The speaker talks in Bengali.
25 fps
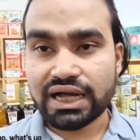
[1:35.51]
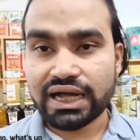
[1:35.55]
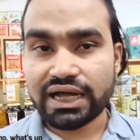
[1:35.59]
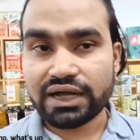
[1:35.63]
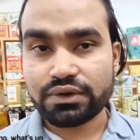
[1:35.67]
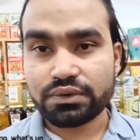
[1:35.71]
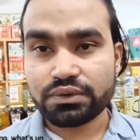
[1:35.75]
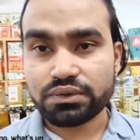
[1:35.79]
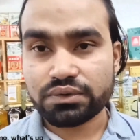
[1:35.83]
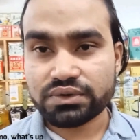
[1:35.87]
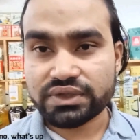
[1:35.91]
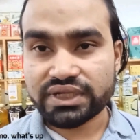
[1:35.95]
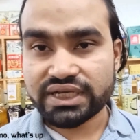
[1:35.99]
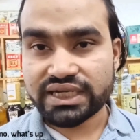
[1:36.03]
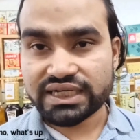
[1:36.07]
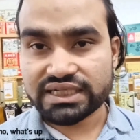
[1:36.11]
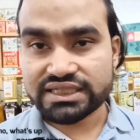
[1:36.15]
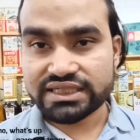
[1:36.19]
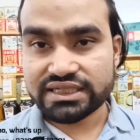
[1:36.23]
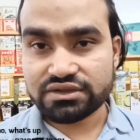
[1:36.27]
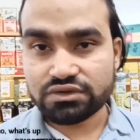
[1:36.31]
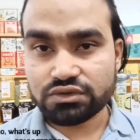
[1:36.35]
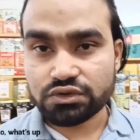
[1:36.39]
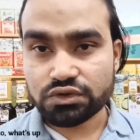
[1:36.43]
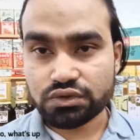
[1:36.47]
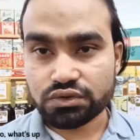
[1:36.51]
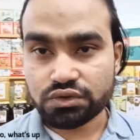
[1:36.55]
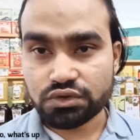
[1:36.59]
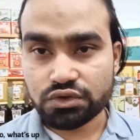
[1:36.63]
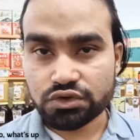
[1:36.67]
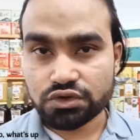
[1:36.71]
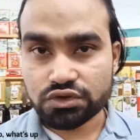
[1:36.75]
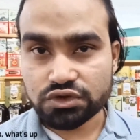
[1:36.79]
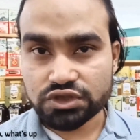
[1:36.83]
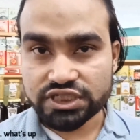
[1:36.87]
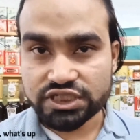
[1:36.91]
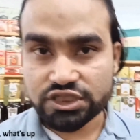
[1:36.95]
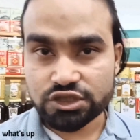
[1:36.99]
আরও দেখা যায় নতুন
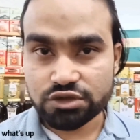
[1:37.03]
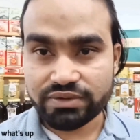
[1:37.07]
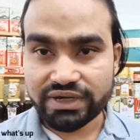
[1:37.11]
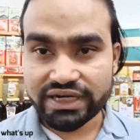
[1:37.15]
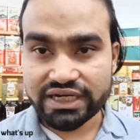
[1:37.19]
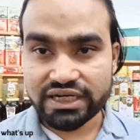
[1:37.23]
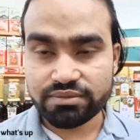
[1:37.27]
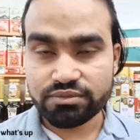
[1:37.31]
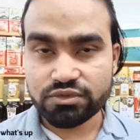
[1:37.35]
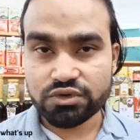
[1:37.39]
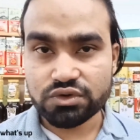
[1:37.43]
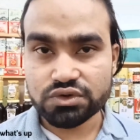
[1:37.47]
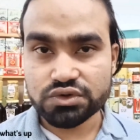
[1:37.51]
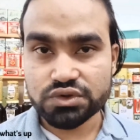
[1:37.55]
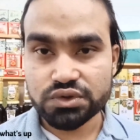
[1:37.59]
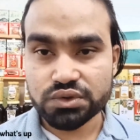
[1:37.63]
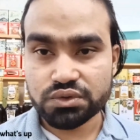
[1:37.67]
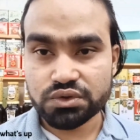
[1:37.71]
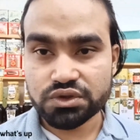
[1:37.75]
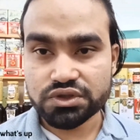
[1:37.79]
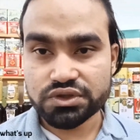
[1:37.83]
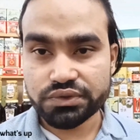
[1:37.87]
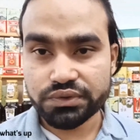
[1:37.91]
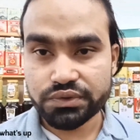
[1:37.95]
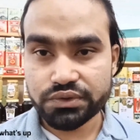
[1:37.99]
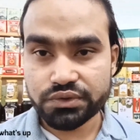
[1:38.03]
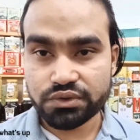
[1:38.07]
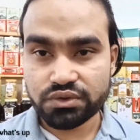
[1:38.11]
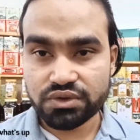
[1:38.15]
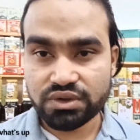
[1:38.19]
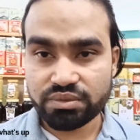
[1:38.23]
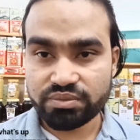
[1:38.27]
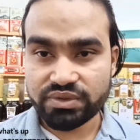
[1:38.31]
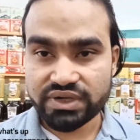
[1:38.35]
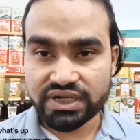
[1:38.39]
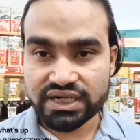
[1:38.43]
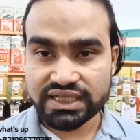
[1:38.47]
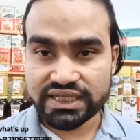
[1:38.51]
নতুন যেসব আইটেমগুলো যোগ করছে ওগুলো
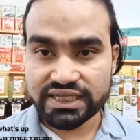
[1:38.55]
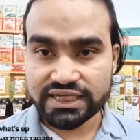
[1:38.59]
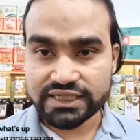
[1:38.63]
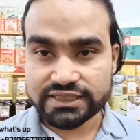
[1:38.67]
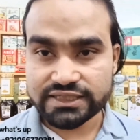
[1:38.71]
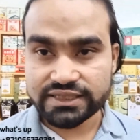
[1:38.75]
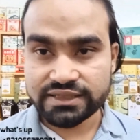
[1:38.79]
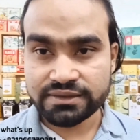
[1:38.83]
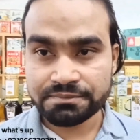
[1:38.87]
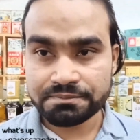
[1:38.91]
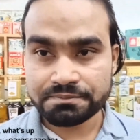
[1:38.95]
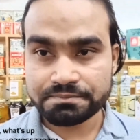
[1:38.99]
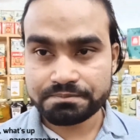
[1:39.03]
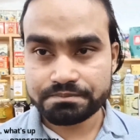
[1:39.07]
আপনারা দেখছেন